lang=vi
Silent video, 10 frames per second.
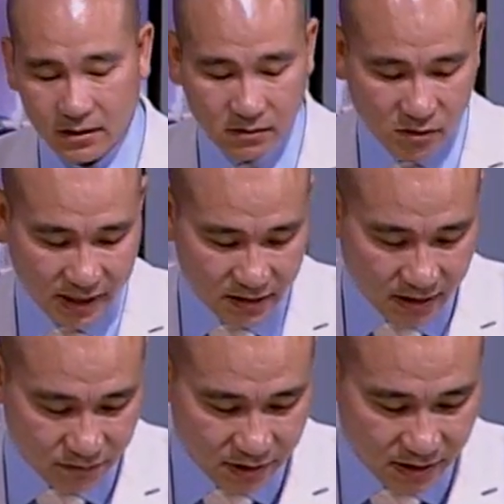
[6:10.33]
Còn một cái
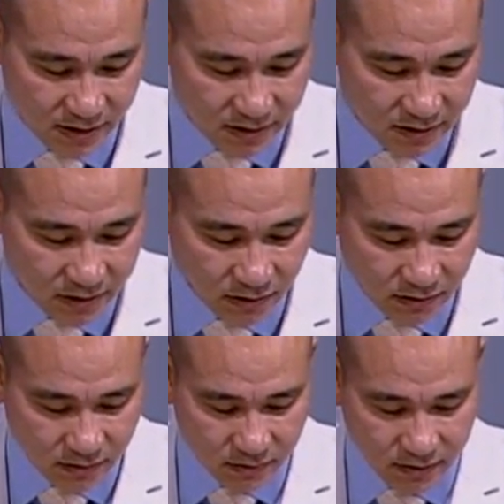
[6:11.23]
là cũng như là
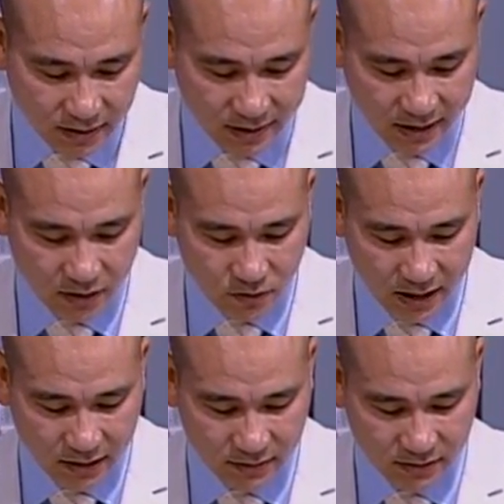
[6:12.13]
chứng háo
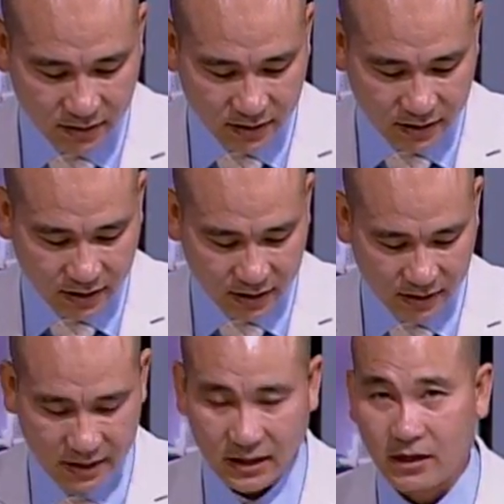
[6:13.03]
ăn, À,
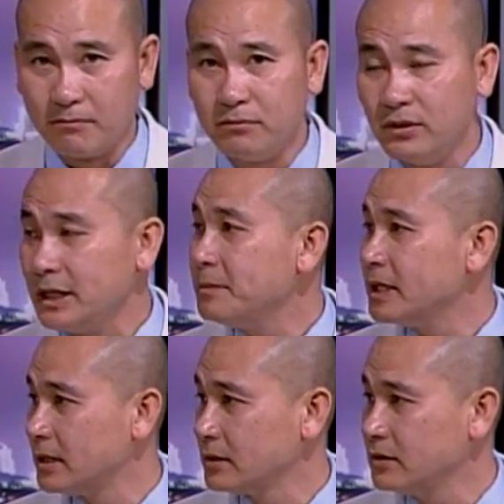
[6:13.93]
là là
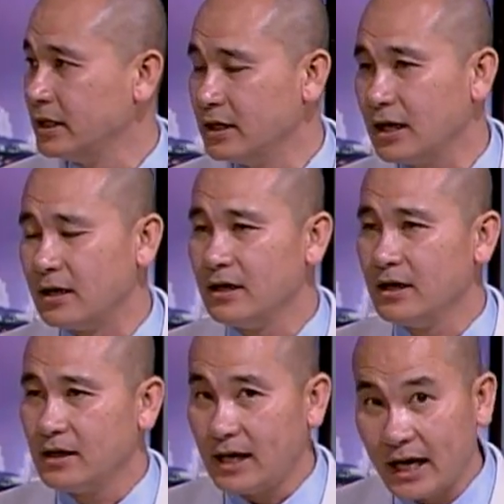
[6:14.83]
bulimia, có nghĩa là
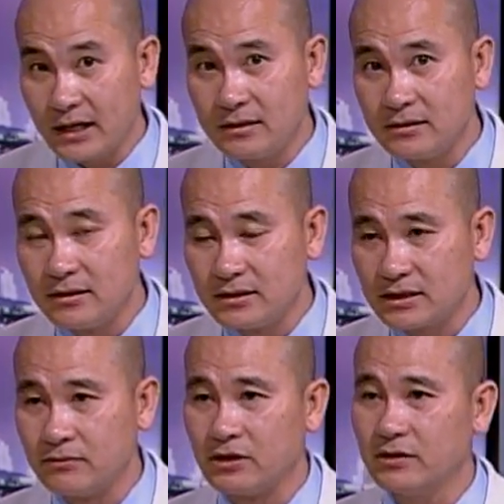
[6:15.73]
ăn
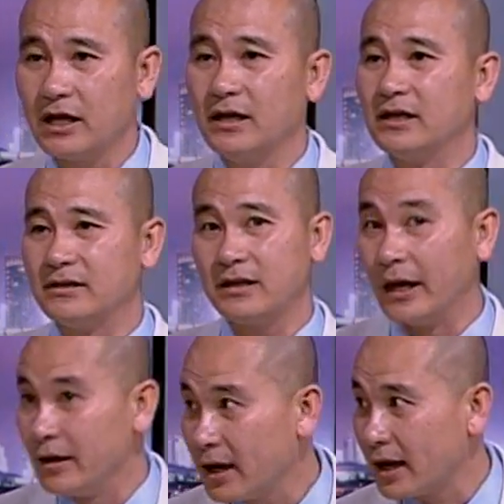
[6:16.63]
xong rồi có thể là
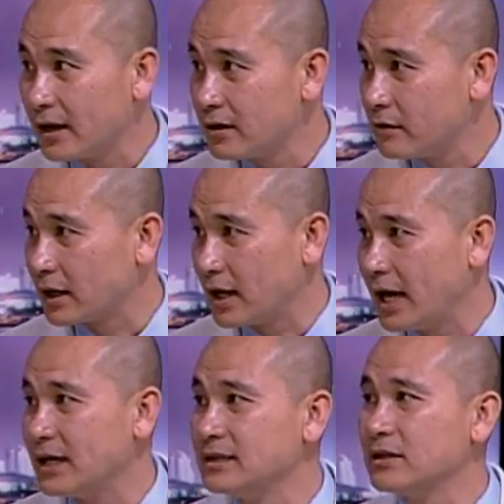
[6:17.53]
tẩy ra hoặc là
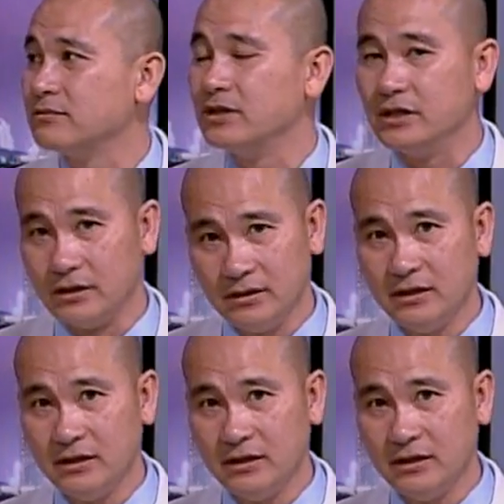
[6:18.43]
ăn xong rồi giữ.